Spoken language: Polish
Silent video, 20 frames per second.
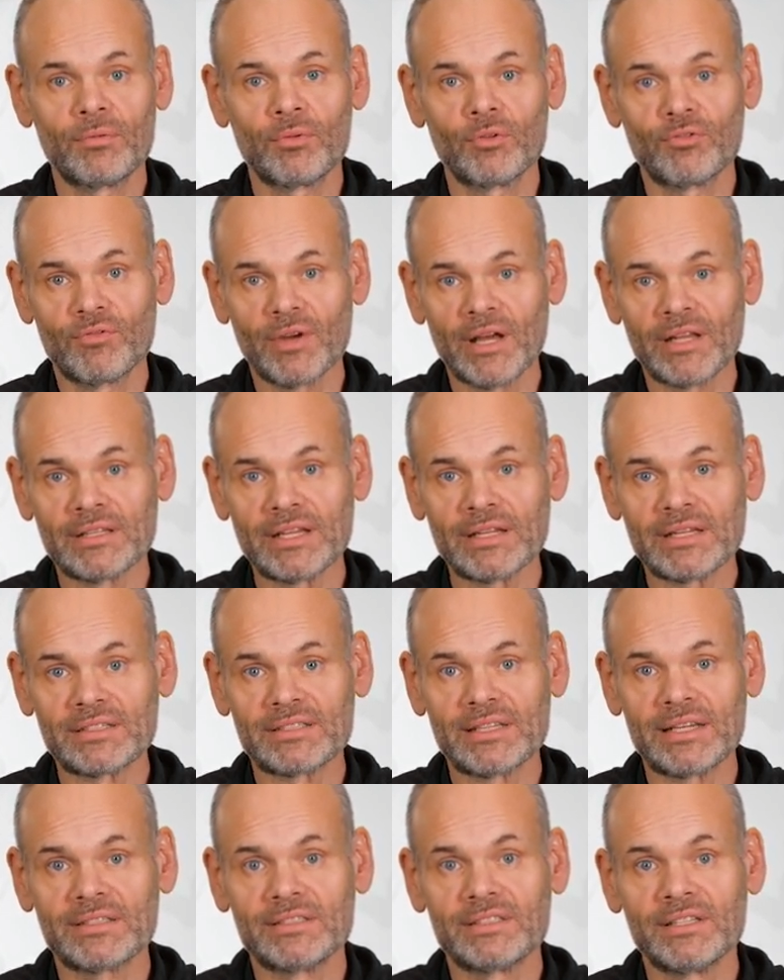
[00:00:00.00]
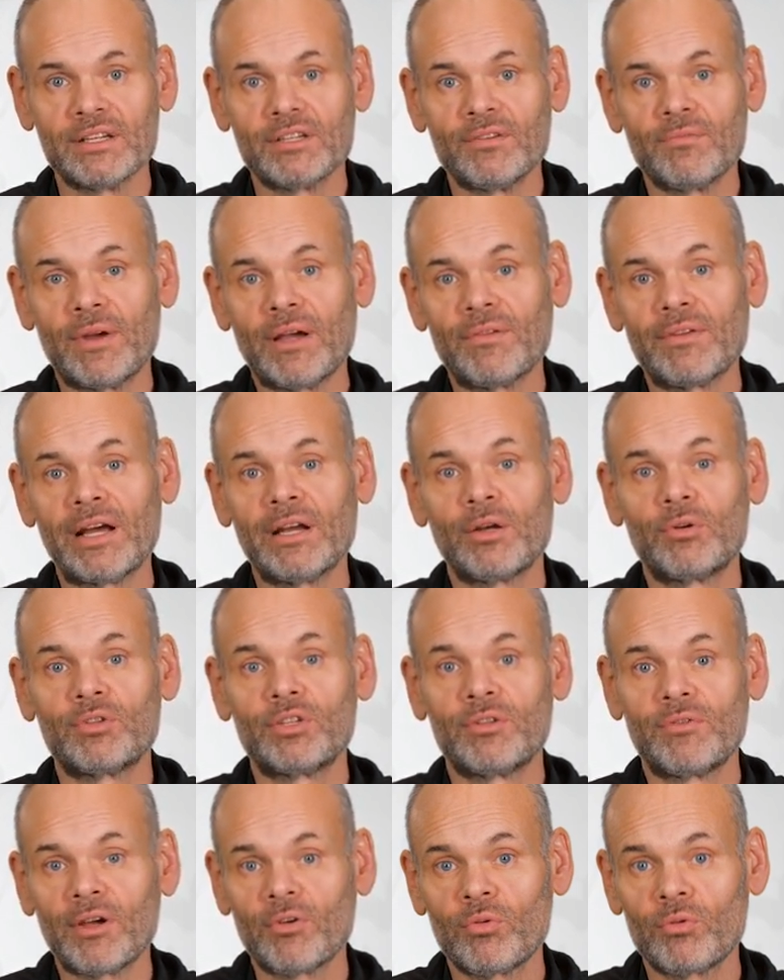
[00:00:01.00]
Otwarte licencje sprawiają,
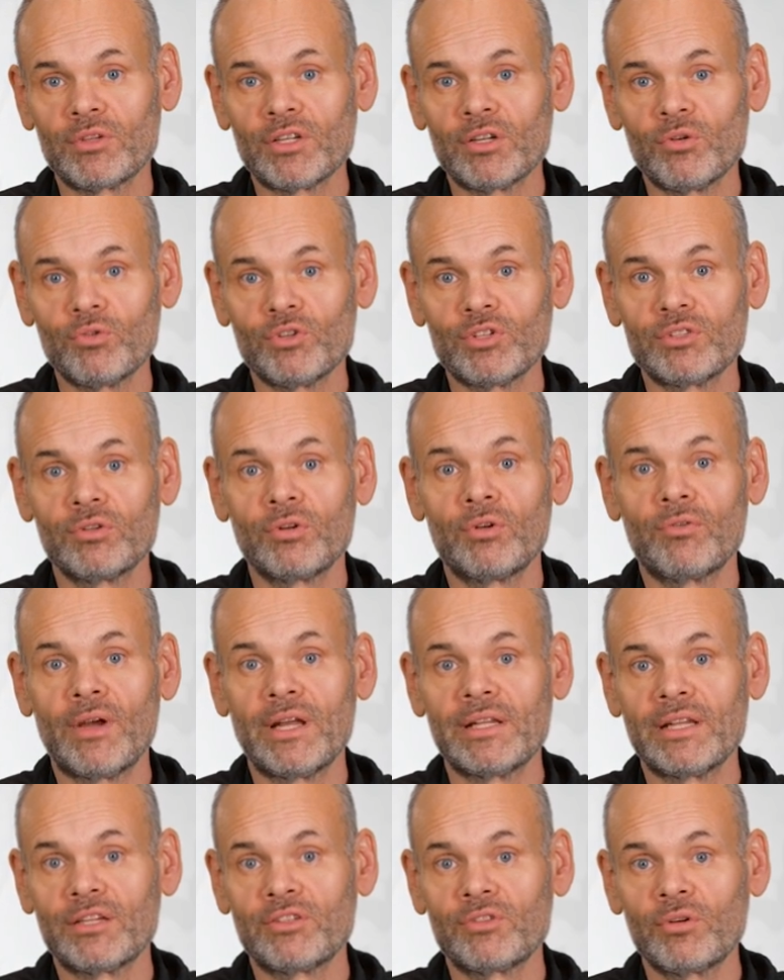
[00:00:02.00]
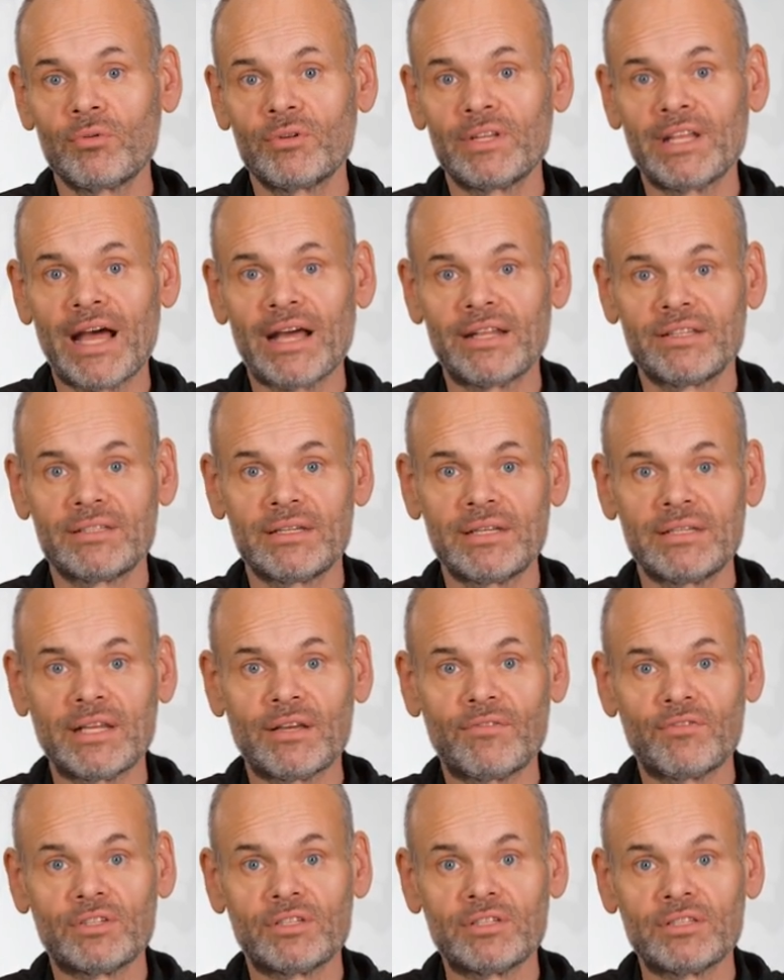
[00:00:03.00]
że warunki użytkowania są jasne
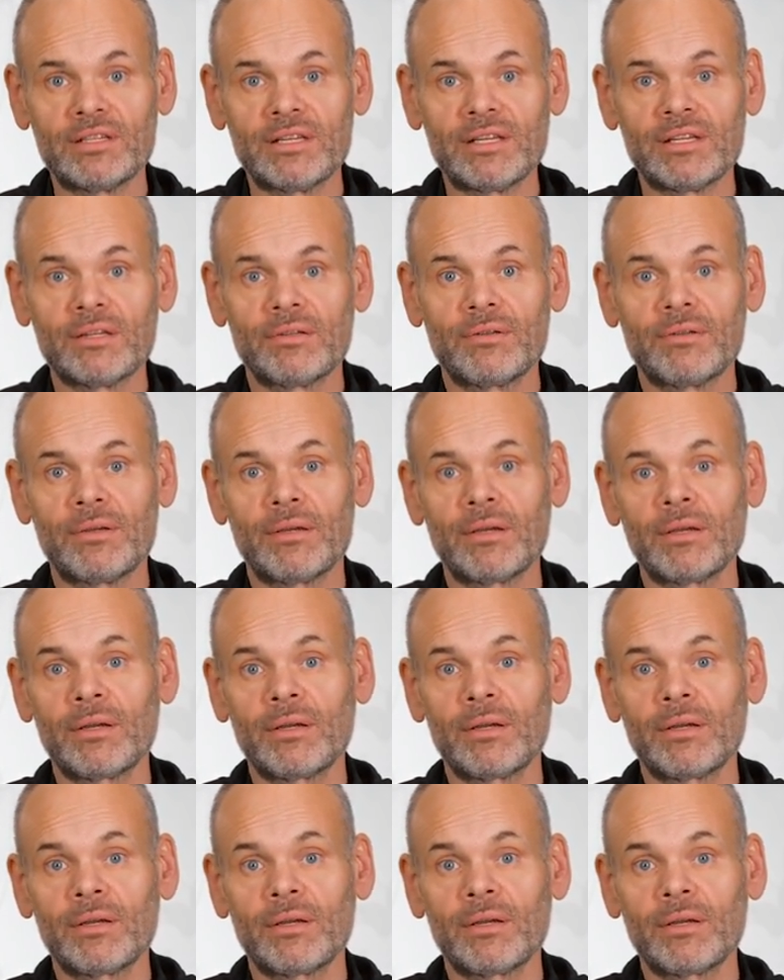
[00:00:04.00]
dla wszystkich.